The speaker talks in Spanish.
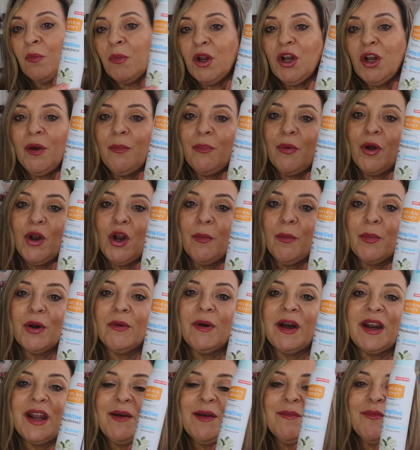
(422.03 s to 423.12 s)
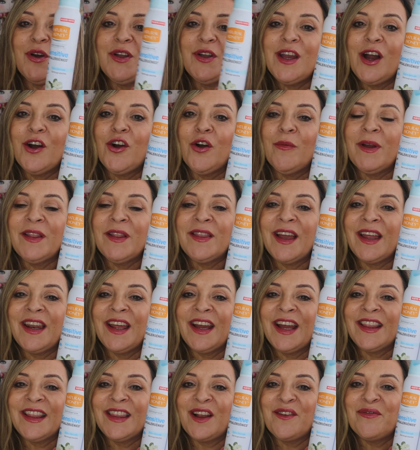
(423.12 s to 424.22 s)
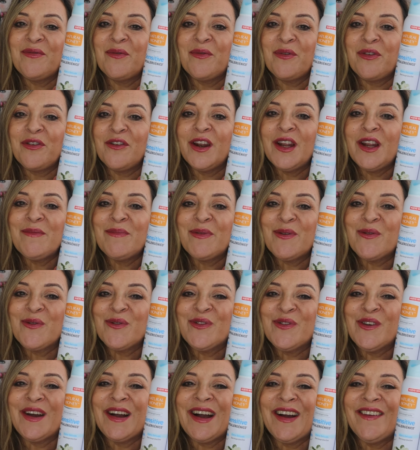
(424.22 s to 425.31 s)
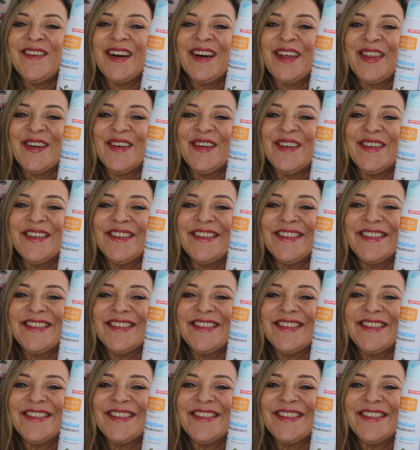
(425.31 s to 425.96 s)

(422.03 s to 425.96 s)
Bueno, pues lo probaremos y ya comentaré qué tal funciona el producto acabado